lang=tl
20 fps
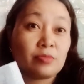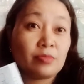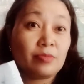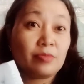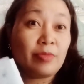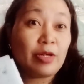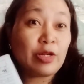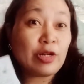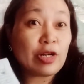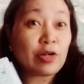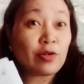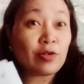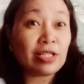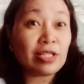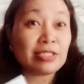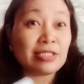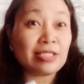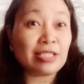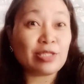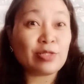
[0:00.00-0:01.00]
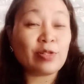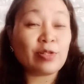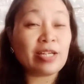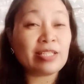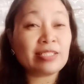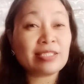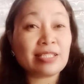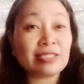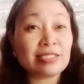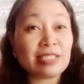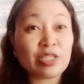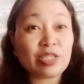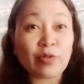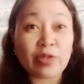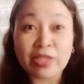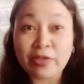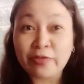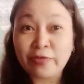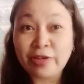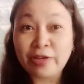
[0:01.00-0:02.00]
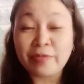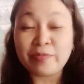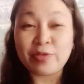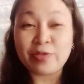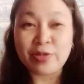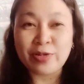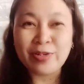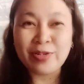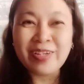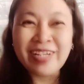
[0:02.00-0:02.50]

Meron akong list dito guys kasi 25 to.